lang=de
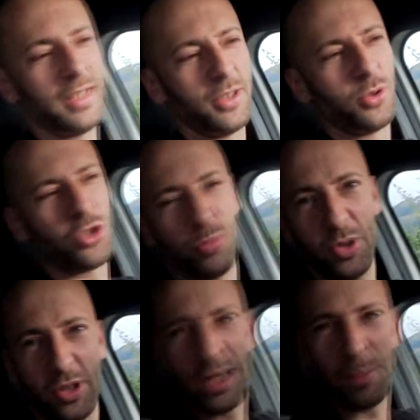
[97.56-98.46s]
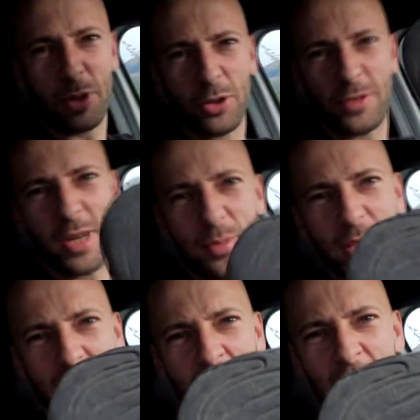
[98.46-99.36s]
Der hat natürlich schon ein bisschen abgenutzt, weil ich
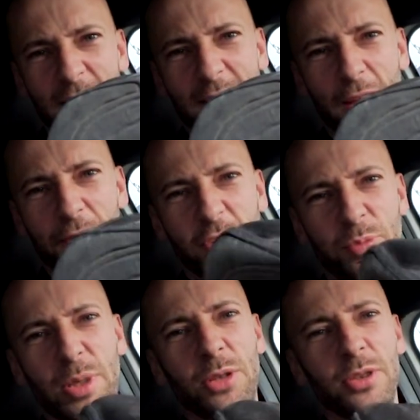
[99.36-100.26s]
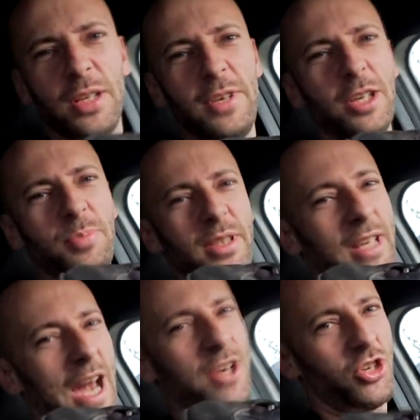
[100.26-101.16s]
mit sehr viel Speed unterwegs bin.
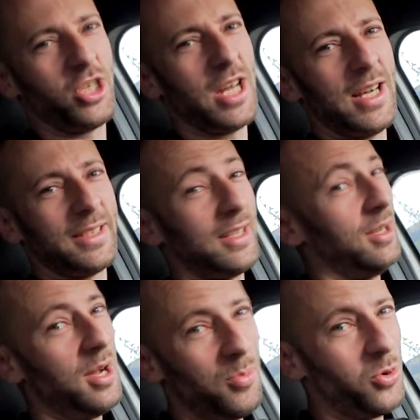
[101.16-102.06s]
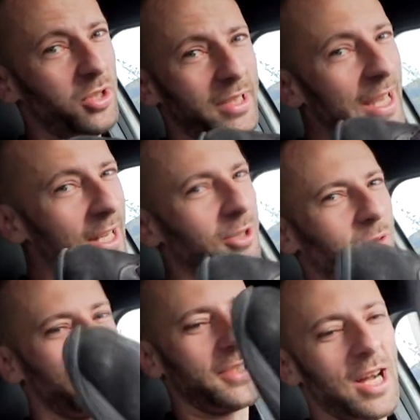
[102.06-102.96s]
Tai Chi, Alter, muss ich da echt
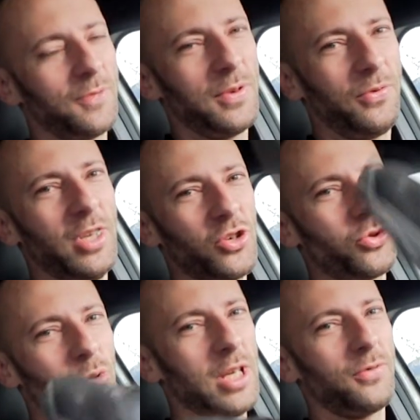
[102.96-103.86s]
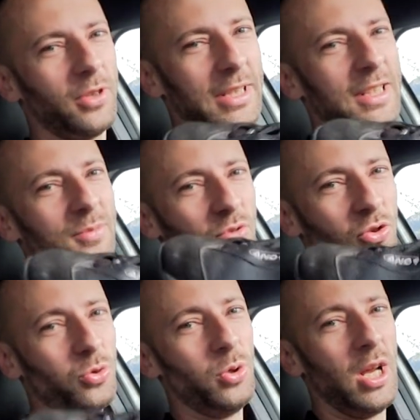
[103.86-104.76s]
noch was sagen, wie viele Schuhe ich von diesem
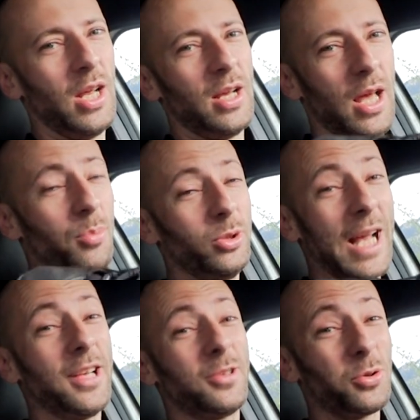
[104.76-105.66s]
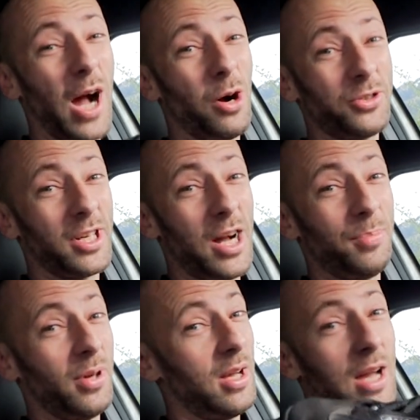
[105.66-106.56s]
Schuhmodell äh, zu Hause habe.